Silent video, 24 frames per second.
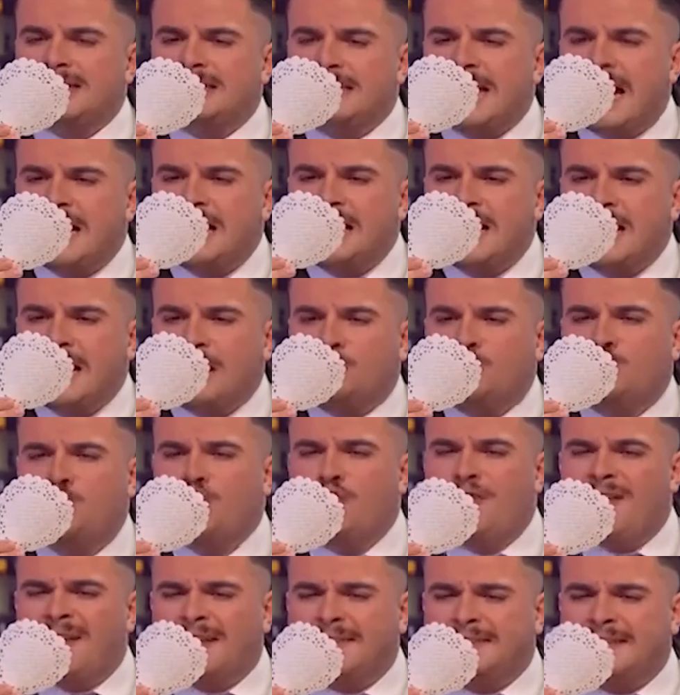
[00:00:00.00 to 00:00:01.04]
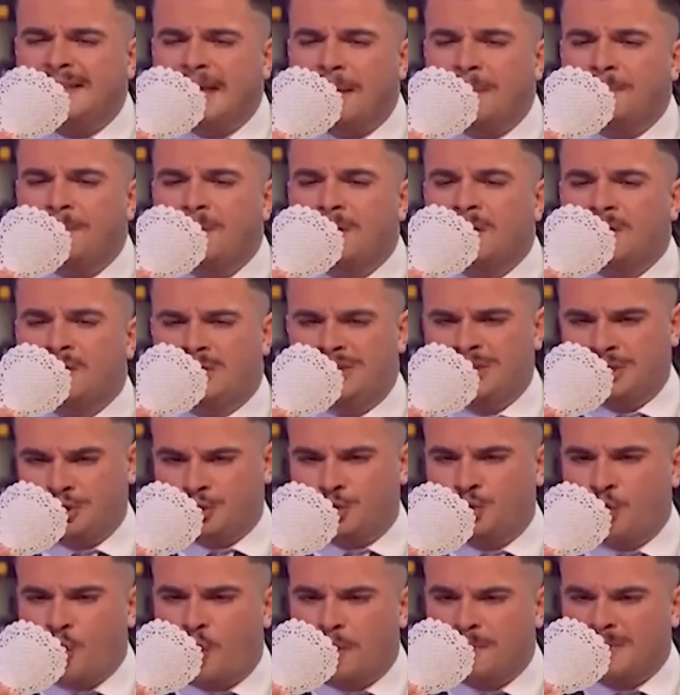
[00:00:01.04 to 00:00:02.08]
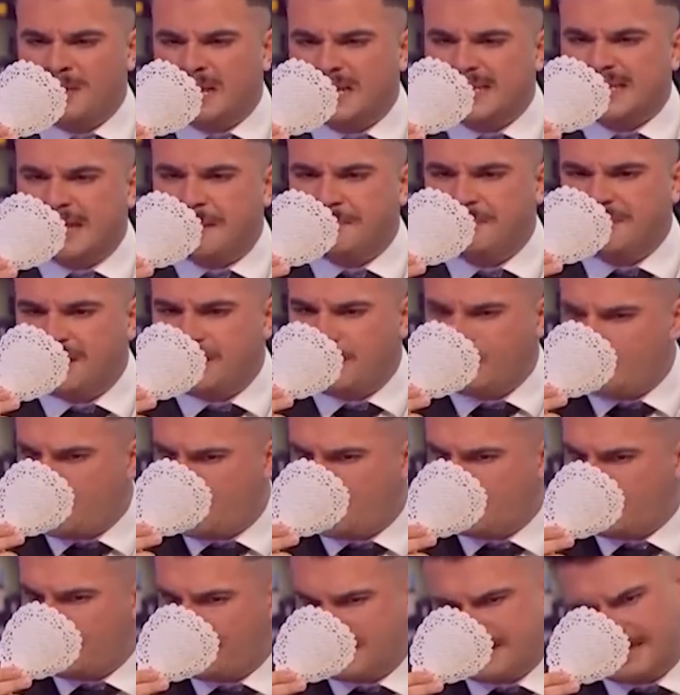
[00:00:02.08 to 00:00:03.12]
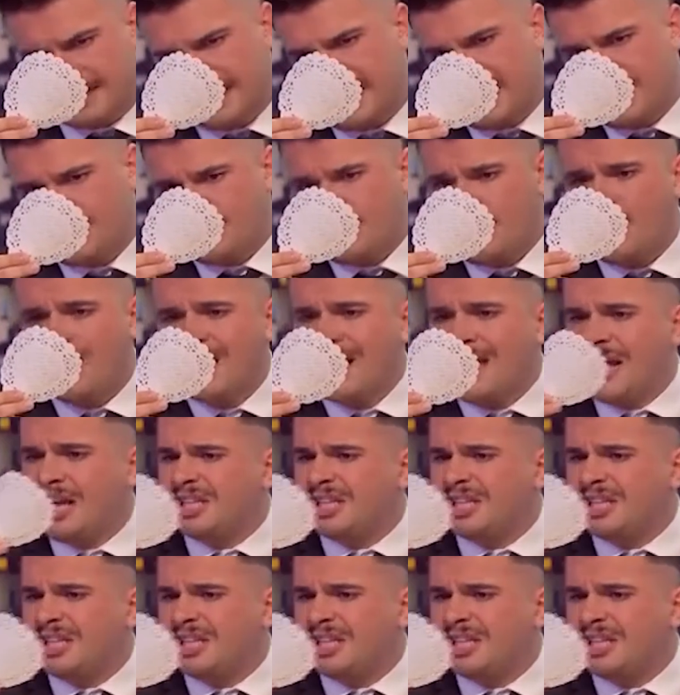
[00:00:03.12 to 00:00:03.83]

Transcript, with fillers: senle düet yapmak istiyorum yazan birini gördüm mesela diyor.